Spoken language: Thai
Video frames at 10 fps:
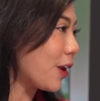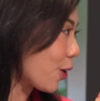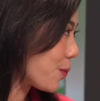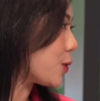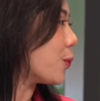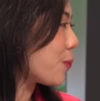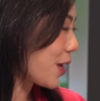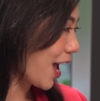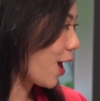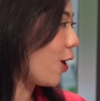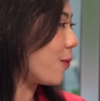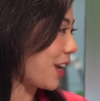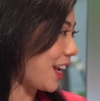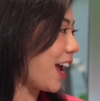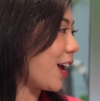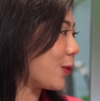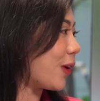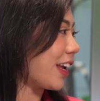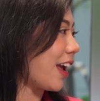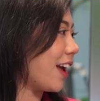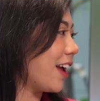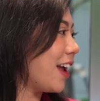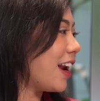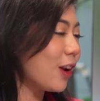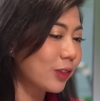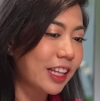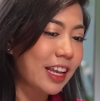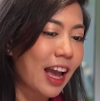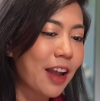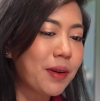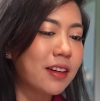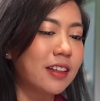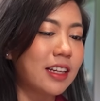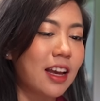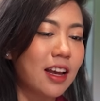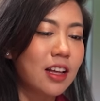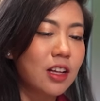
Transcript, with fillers: แล้วก็มีสมมติมีค่าคอมในหน้าด้วยไงเราตีให้ไปเลยเนี่ย